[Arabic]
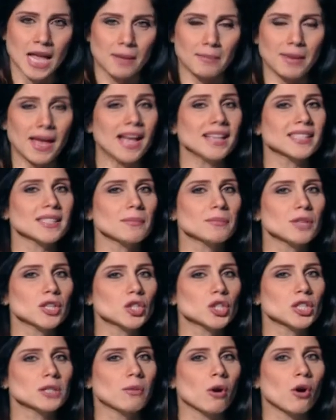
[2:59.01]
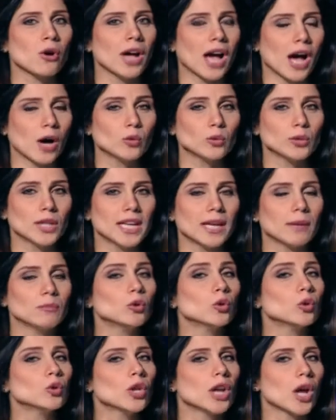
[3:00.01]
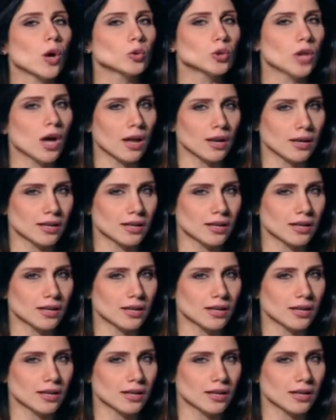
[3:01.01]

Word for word: بحسب نشرة بنك عودة يبدو أن الأوضاع